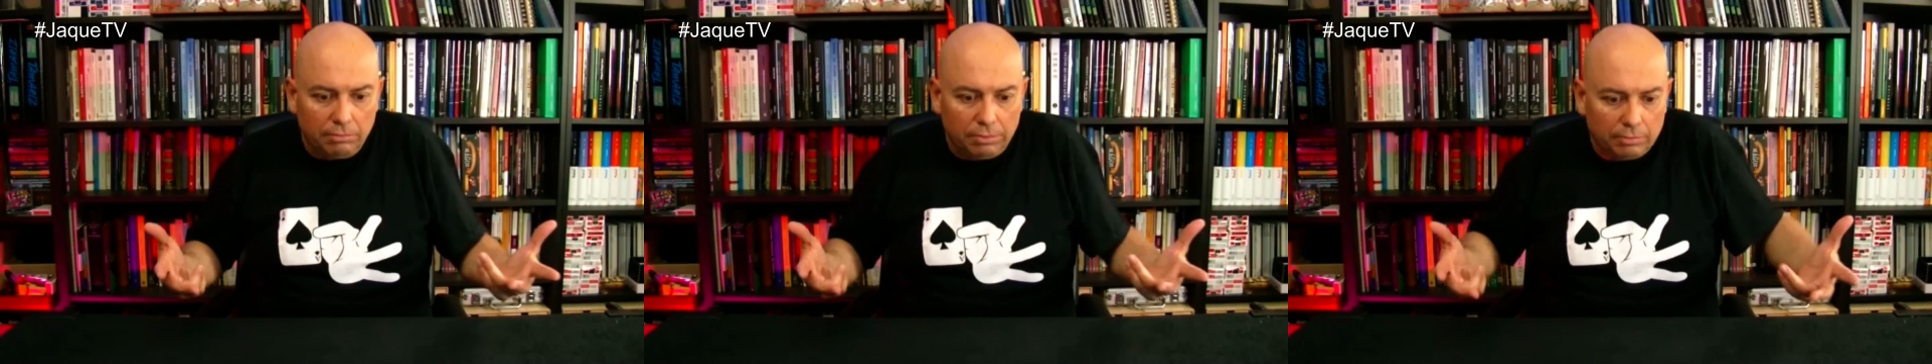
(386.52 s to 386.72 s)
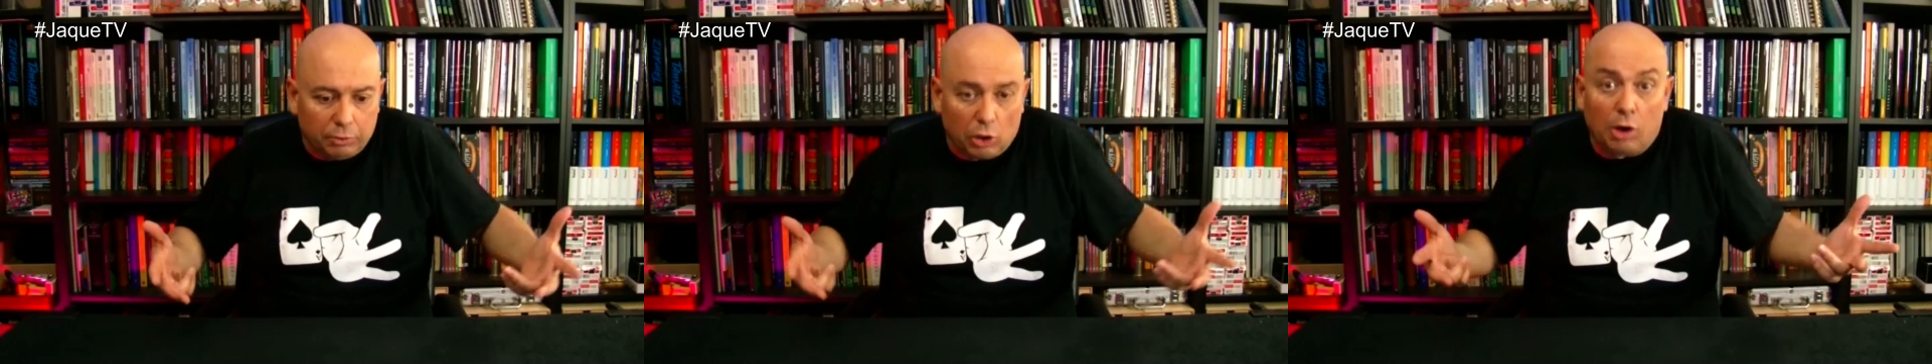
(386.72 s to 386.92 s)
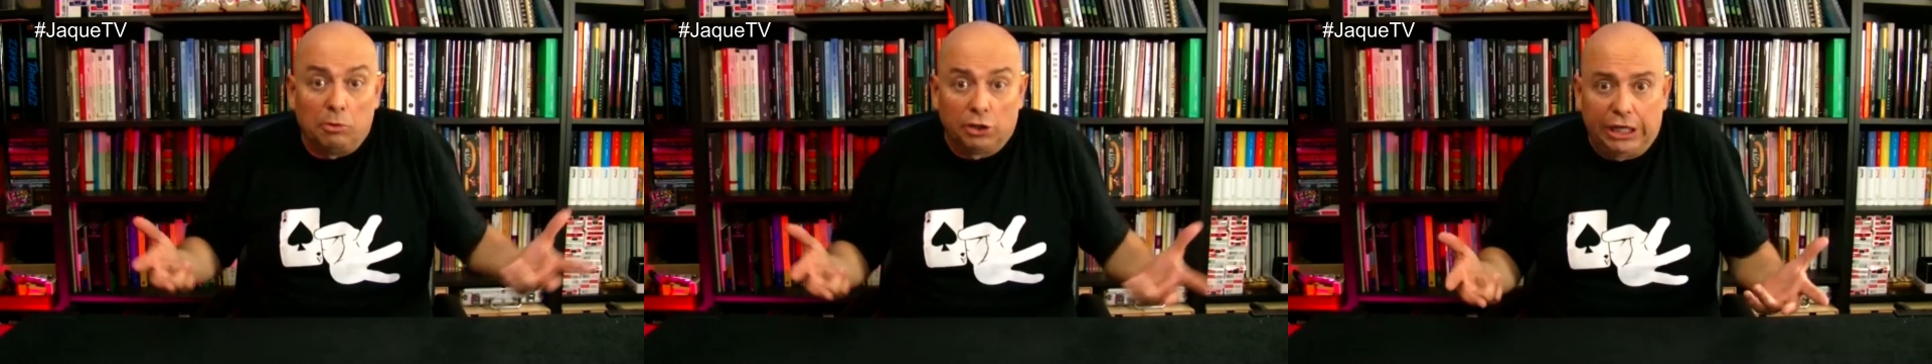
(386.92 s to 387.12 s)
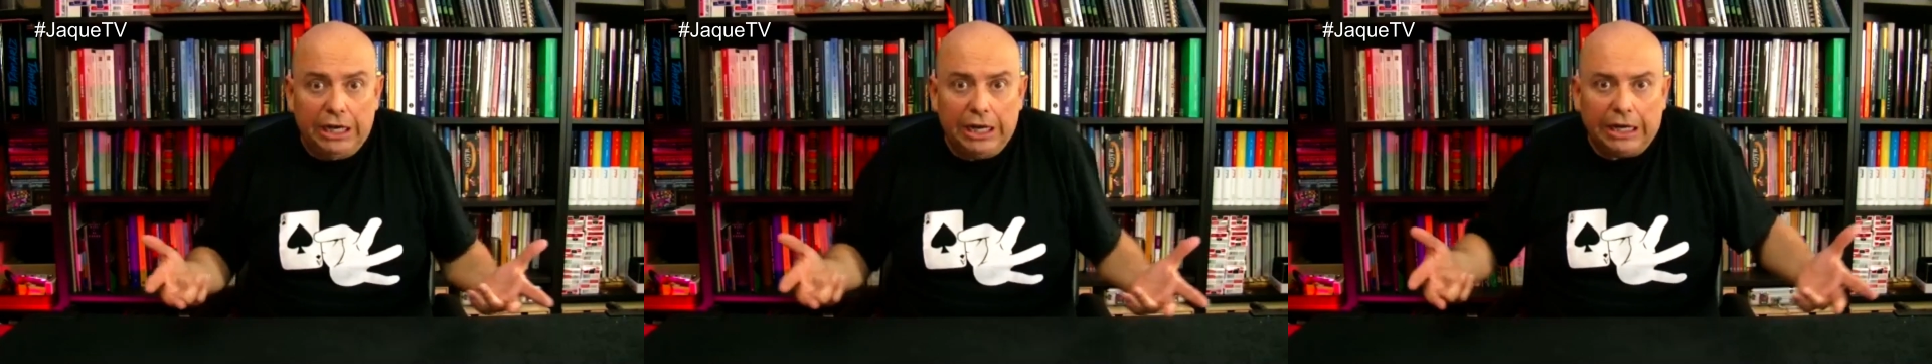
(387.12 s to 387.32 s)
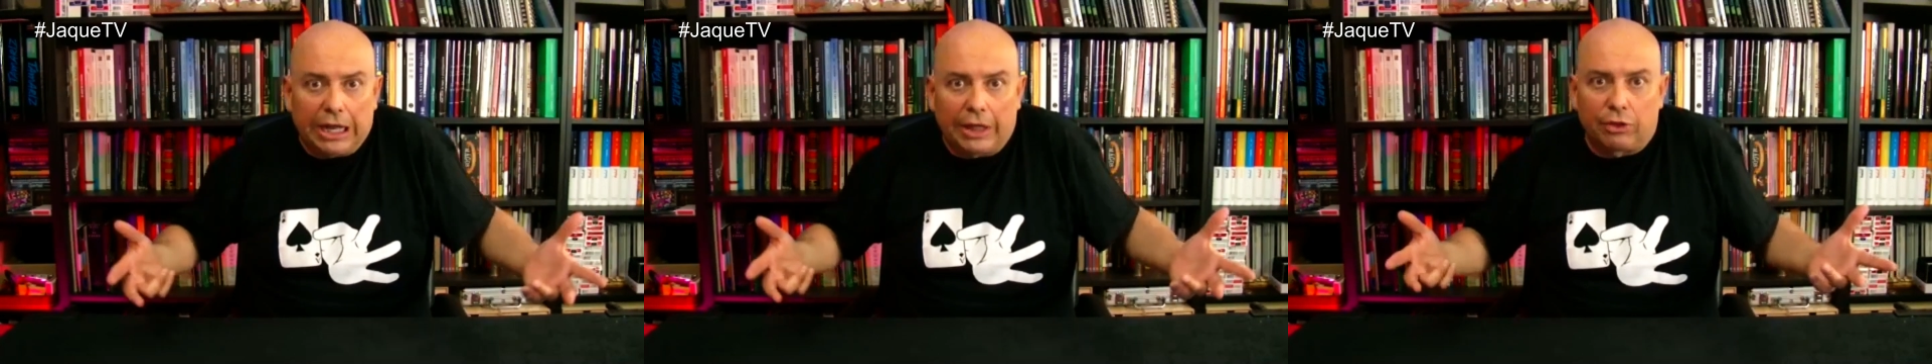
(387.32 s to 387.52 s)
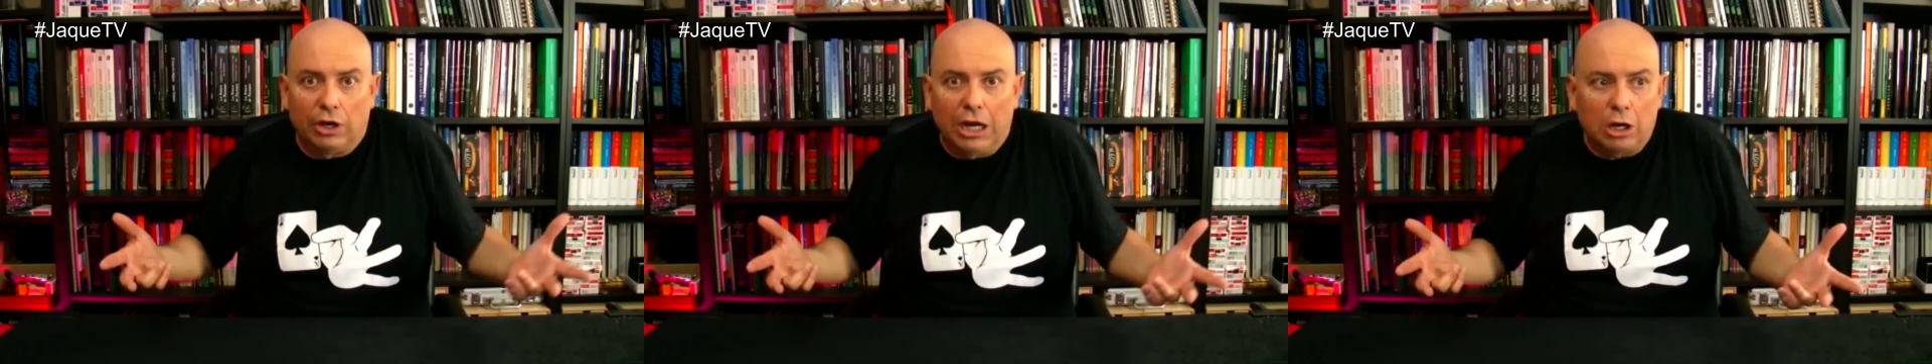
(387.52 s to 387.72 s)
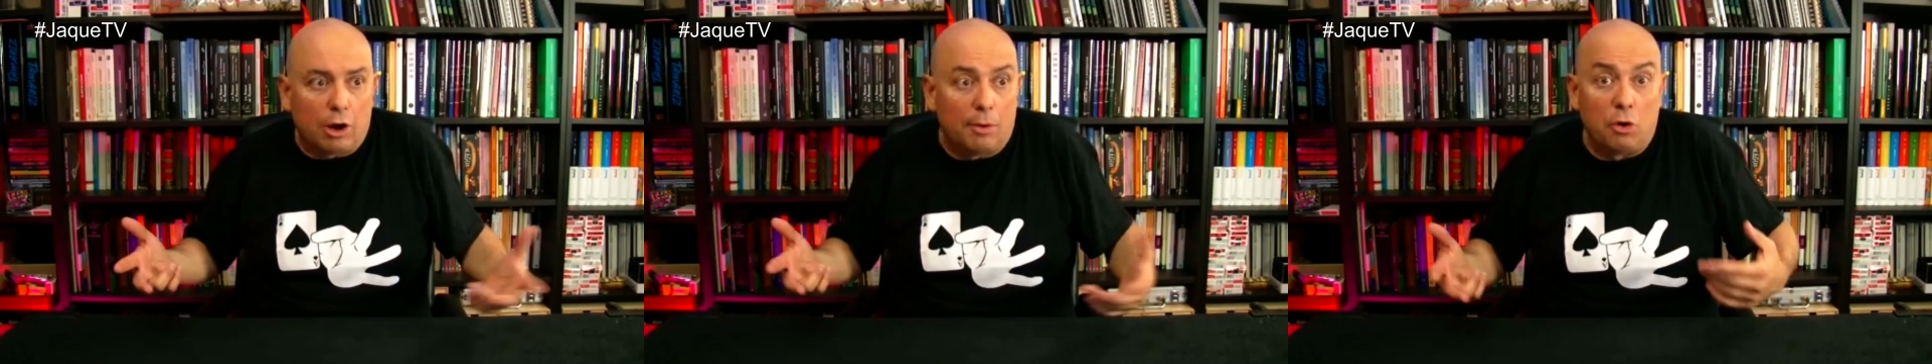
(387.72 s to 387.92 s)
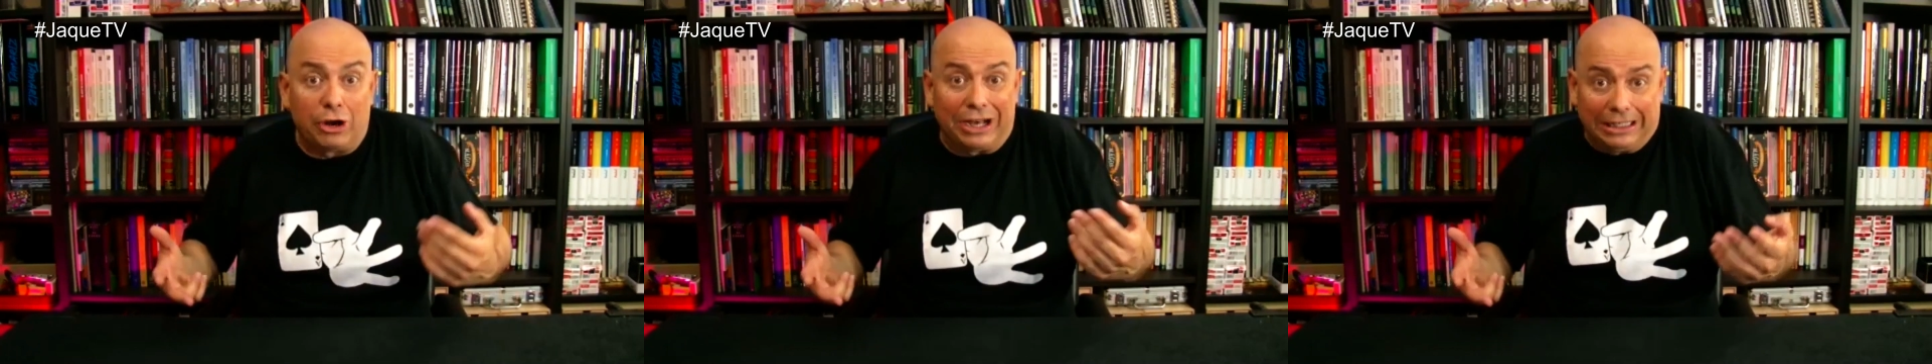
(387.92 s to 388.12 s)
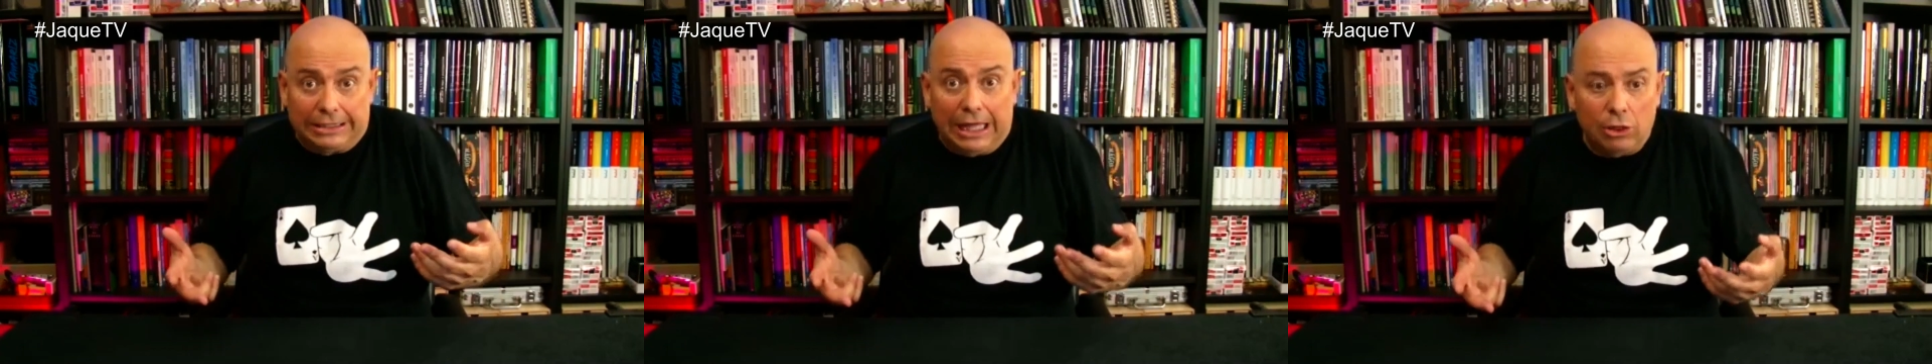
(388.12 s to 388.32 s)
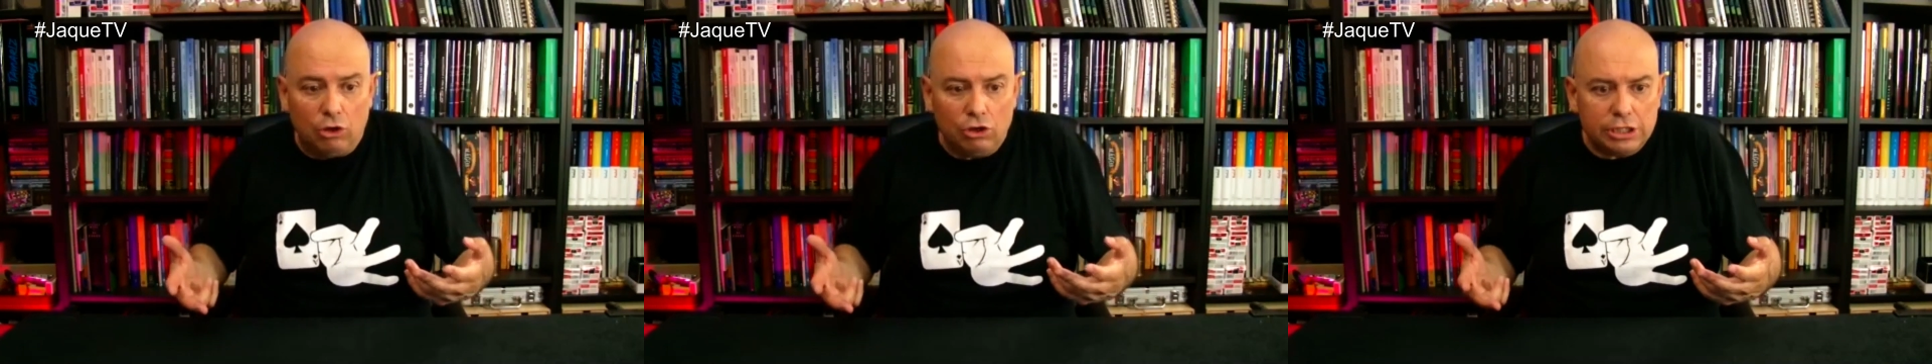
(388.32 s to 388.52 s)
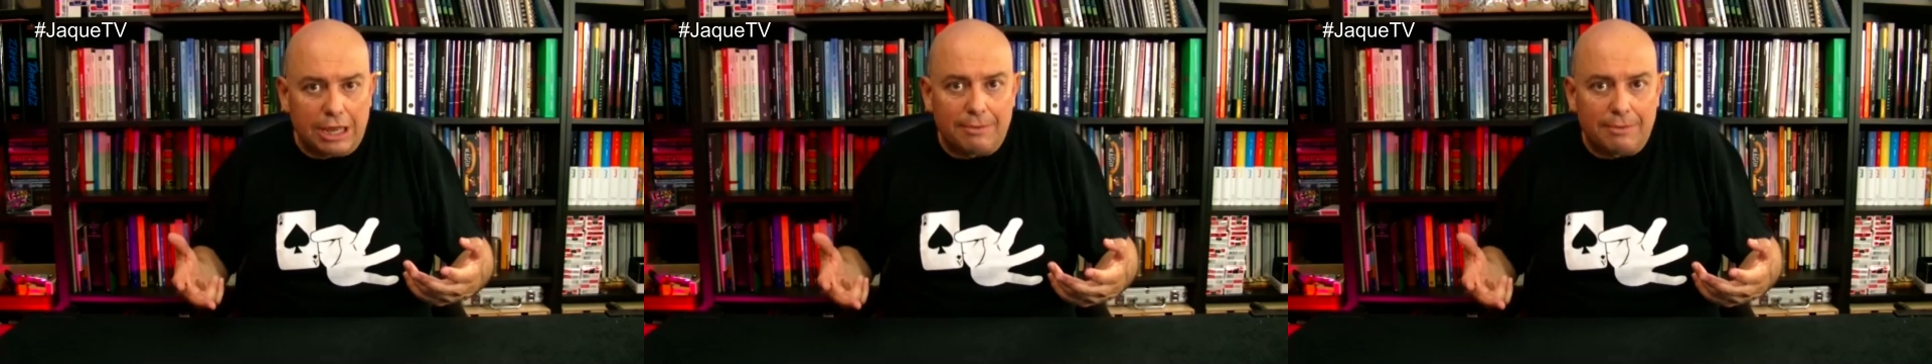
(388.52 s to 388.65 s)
pues, como tienen que reaccionar, como retados,